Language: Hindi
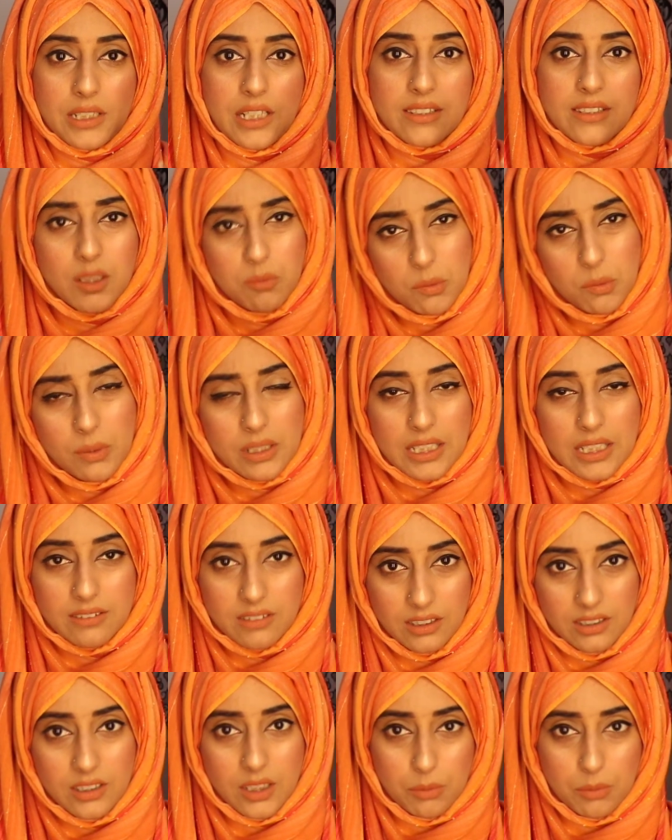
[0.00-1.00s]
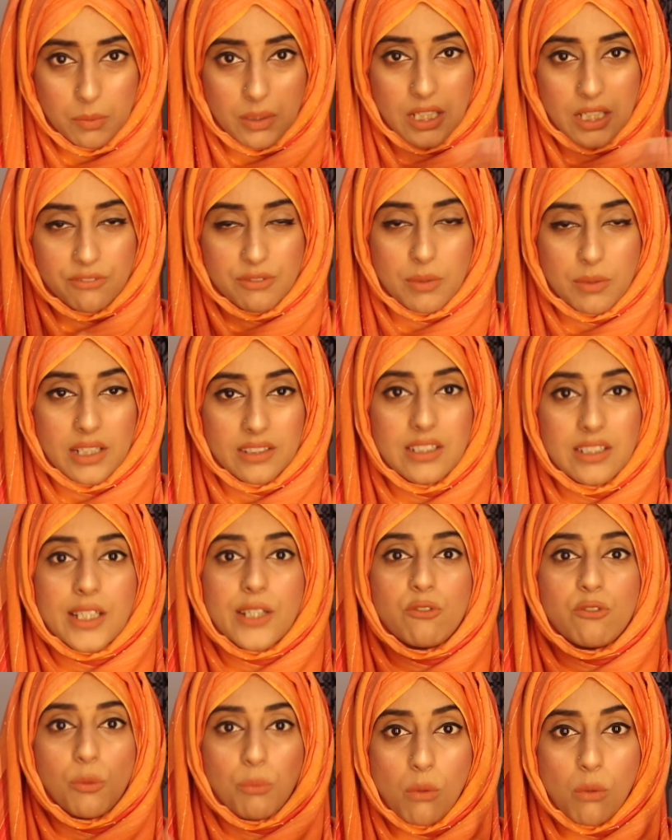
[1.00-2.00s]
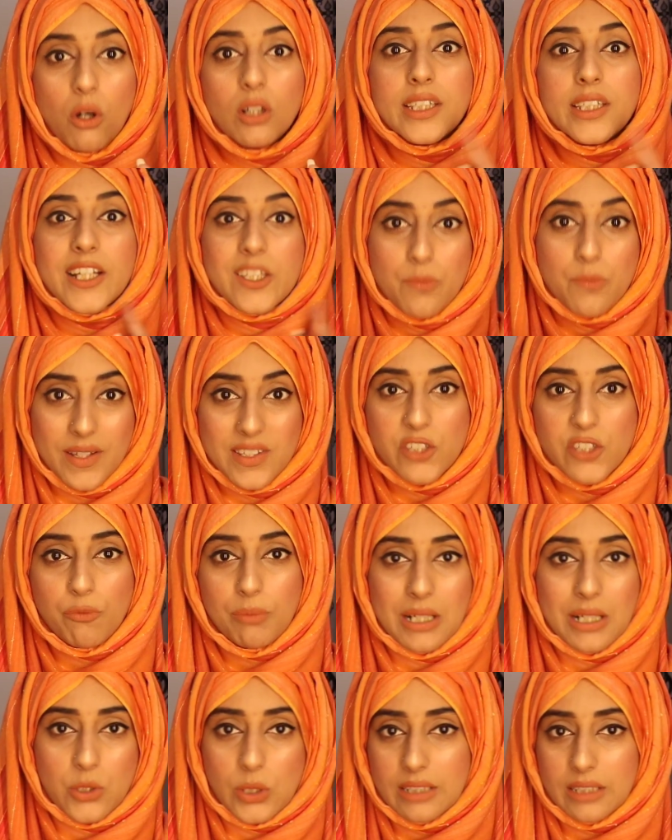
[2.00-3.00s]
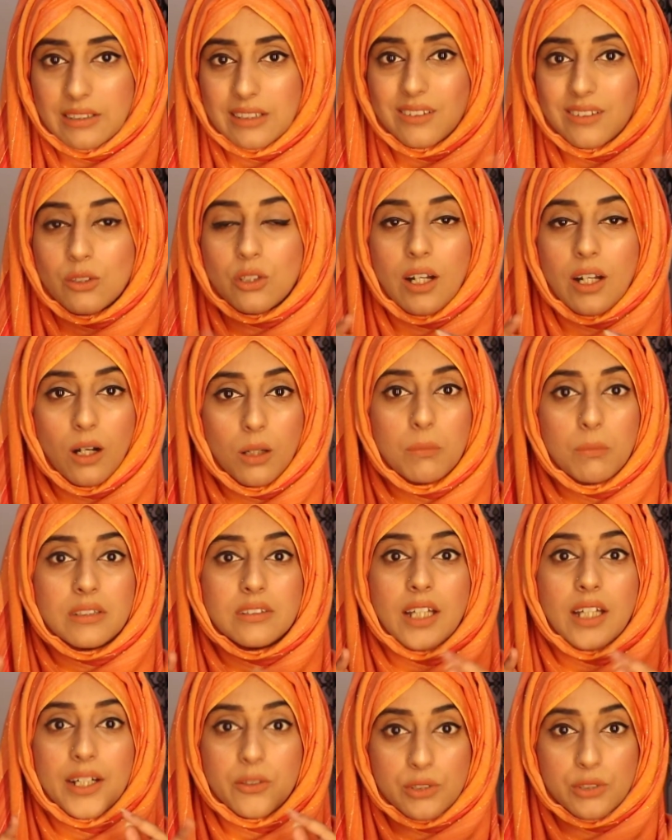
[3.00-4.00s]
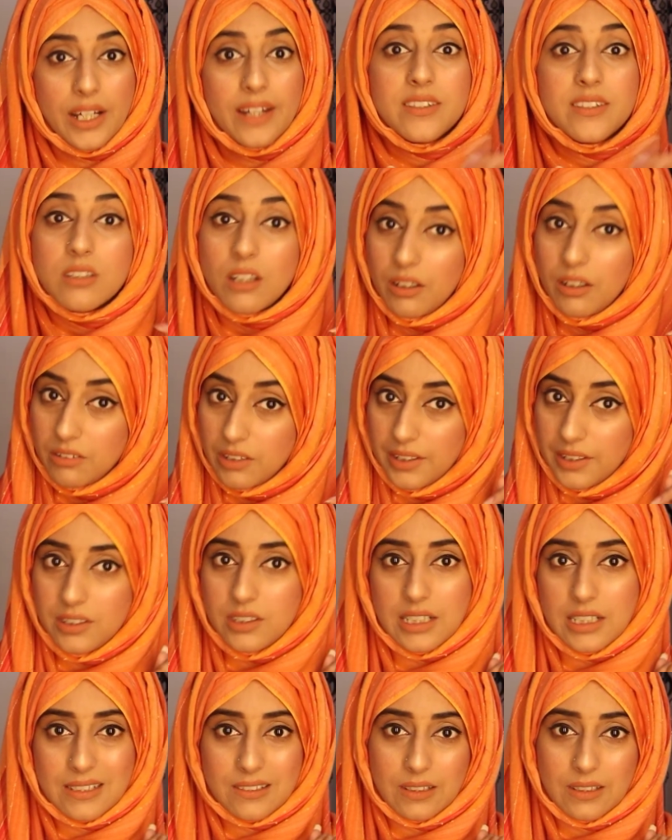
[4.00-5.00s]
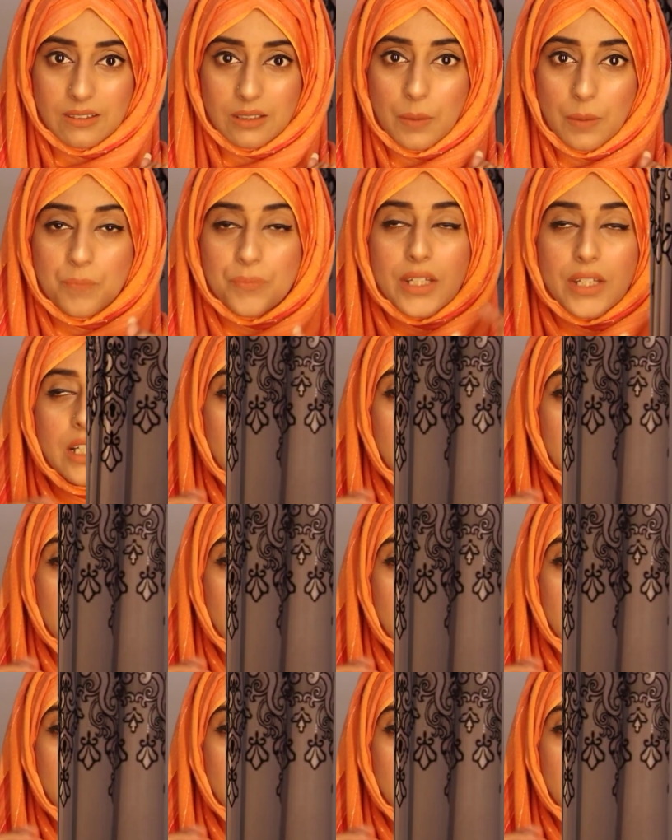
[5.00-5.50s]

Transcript: बनाते भी बनाते हैं अभी भी काफ़ी बनाते हैं लेकिन वो बहुत एक्सपेंसिव पड़ जाता है ना और हर बंदा एडवर्टाइज नहीं कर सकता